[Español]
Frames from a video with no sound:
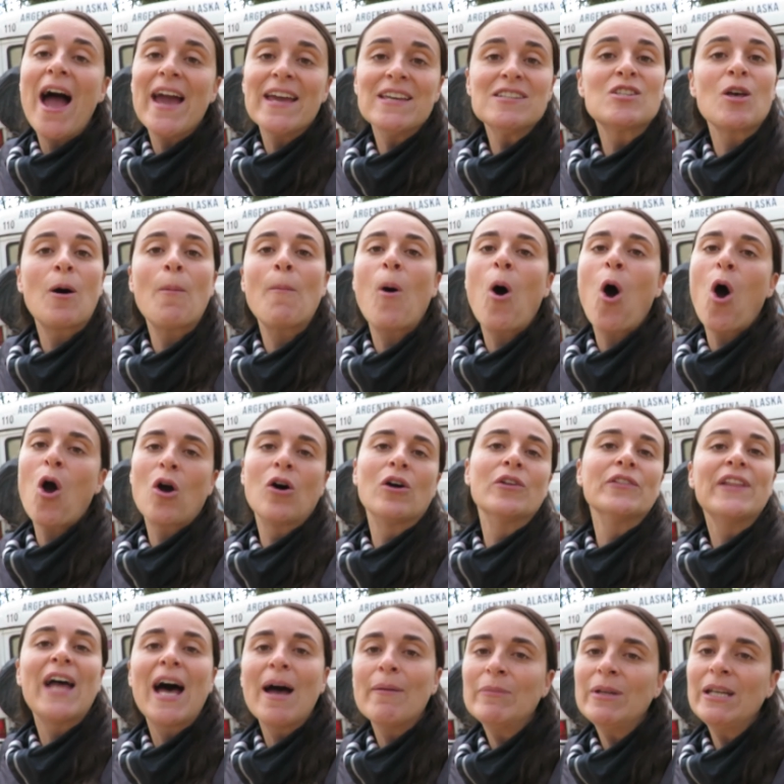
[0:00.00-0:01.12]
ahí somos
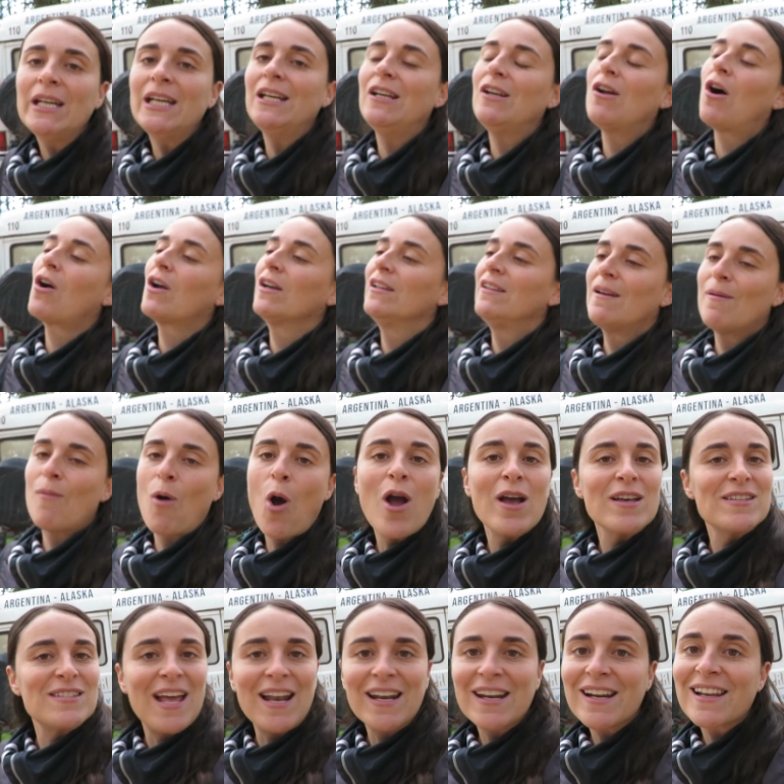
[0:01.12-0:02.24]
con Dami los que tenemos
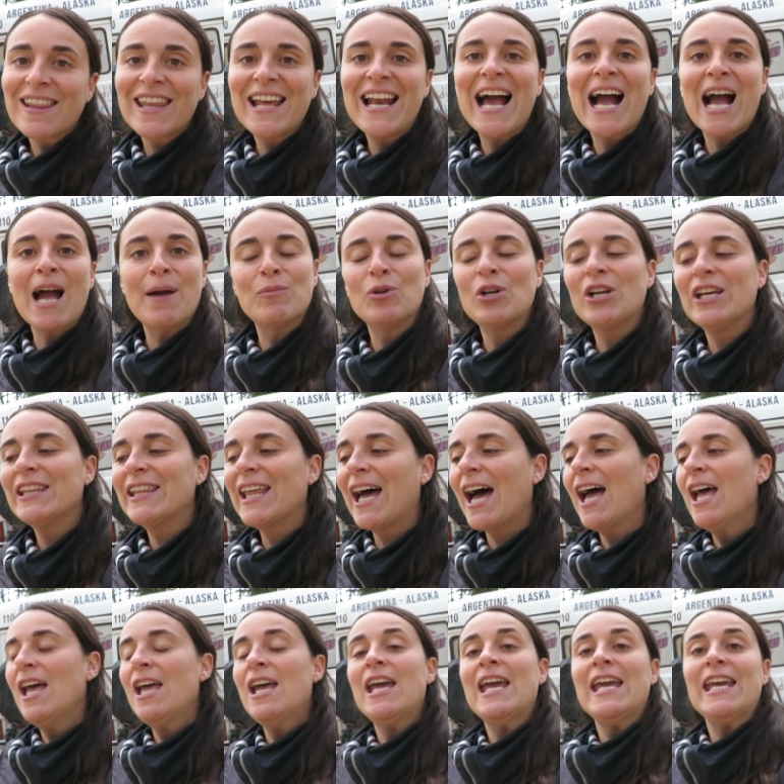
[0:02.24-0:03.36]
que salir de la camioneta